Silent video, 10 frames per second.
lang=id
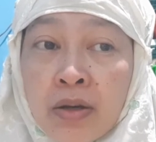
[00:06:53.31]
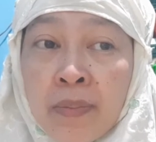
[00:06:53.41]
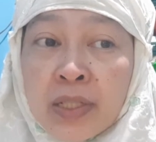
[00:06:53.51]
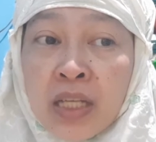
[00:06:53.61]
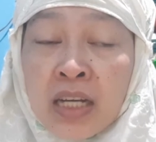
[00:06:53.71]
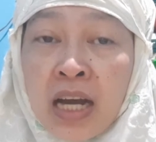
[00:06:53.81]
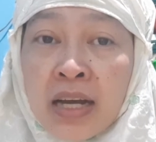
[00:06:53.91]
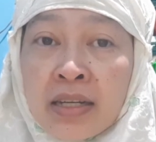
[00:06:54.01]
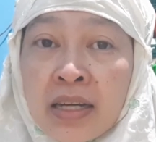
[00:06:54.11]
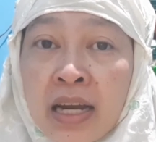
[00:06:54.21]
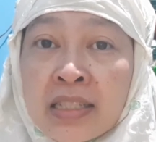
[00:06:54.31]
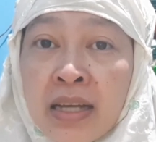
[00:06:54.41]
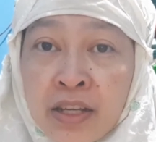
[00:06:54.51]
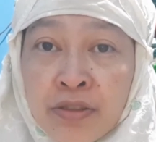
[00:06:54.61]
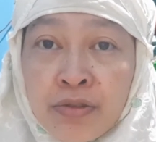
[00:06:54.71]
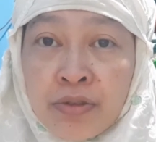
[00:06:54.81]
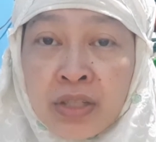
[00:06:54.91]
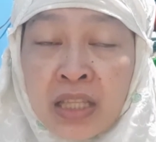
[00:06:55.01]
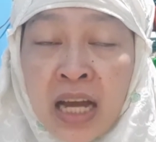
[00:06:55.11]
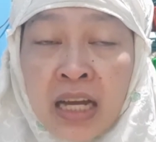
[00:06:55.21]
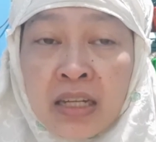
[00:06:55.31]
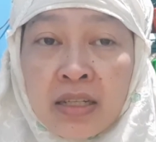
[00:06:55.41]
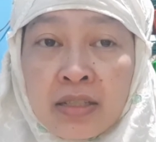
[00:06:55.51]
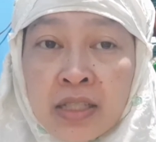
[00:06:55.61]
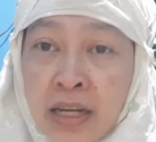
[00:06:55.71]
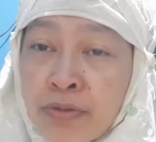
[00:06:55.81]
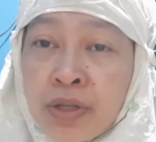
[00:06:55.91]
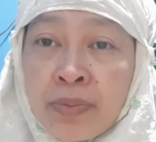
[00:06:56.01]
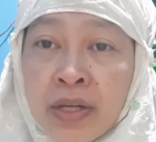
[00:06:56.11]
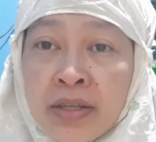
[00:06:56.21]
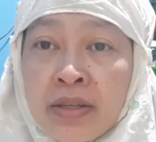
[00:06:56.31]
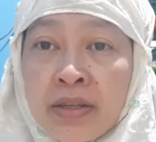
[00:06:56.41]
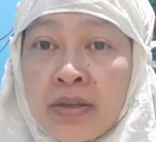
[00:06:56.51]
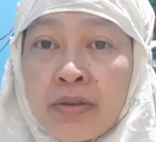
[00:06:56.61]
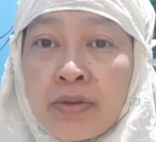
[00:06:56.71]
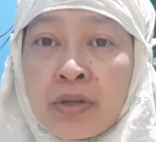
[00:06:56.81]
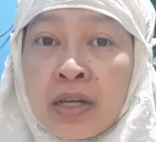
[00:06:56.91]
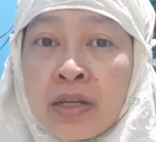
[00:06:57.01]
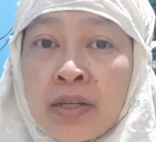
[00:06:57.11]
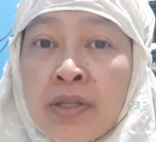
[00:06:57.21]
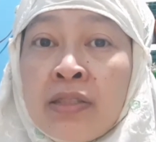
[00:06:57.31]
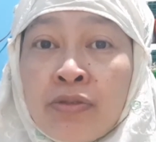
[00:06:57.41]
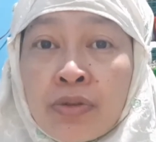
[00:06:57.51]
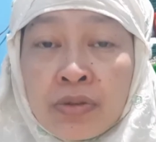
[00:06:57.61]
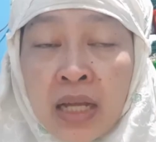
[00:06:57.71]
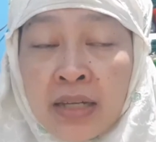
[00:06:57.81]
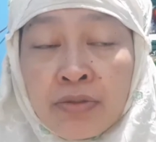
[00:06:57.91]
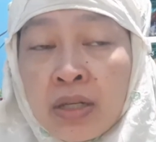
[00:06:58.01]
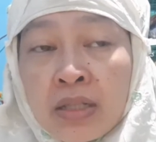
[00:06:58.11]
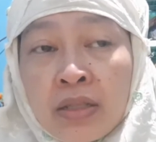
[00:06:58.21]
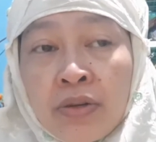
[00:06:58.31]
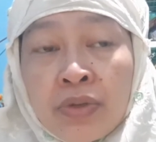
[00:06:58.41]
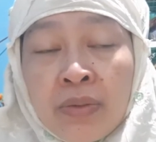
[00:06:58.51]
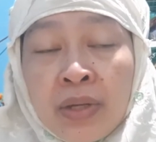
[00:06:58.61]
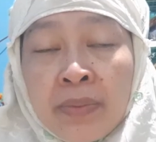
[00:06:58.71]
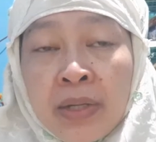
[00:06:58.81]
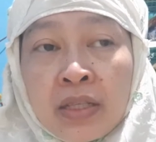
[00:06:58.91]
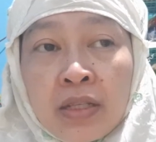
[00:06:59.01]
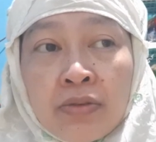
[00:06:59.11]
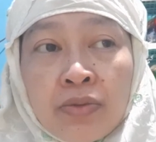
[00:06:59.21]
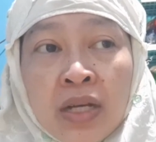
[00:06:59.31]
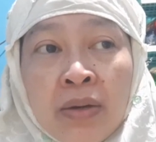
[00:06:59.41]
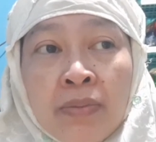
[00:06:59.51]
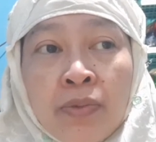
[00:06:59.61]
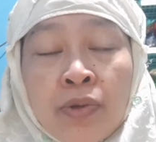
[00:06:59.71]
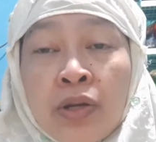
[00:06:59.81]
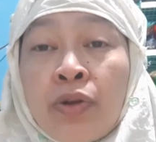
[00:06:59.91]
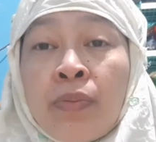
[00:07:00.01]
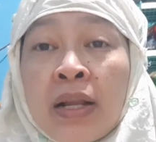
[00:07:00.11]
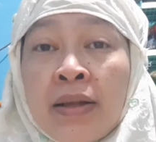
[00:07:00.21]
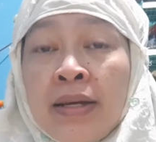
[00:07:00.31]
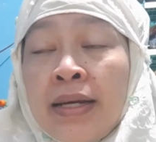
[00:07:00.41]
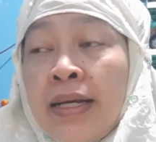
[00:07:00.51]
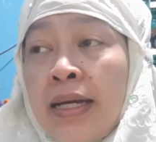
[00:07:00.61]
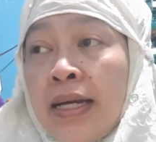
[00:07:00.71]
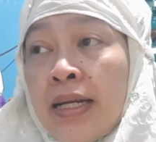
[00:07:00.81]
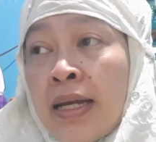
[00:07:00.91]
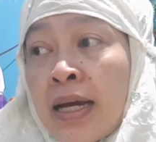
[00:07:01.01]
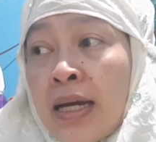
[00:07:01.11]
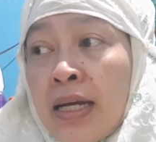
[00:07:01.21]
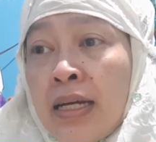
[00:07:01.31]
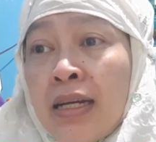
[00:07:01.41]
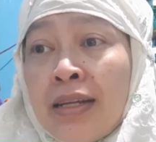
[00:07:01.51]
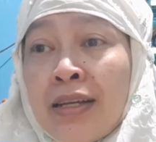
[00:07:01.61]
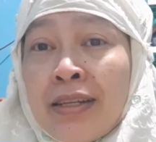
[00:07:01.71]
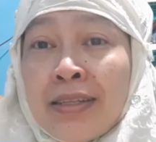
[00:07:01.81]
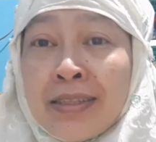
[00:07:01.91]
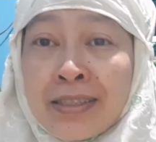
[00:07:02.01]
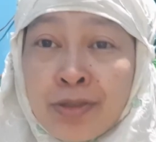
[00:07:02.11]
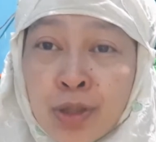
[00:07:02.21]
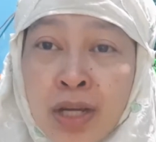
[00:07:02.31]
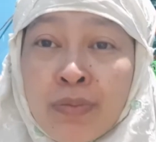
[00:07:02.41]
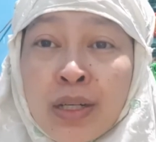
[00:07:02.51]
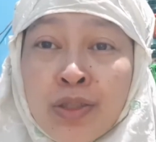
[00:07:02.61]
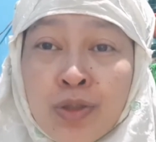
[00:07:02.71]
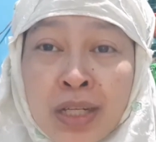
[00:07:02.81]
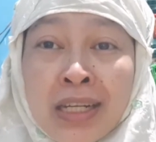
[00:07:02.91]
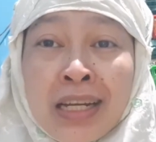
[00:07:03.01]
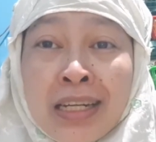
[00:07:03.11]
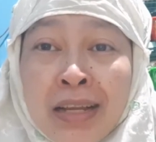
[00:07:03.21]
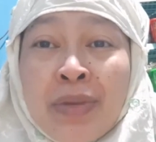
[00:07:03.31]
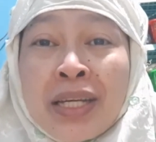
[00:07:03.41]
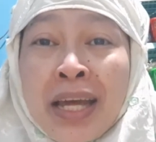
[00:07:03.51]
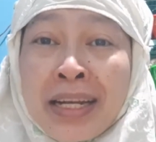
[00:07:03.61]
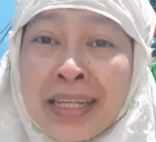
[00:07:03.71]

masih agak kerasa gitu di tangan sekarang udah mulai e, luntur tangan udah nggak terlalu gimana banget udah udah normal nah justru yang mengejutkan adalah bagian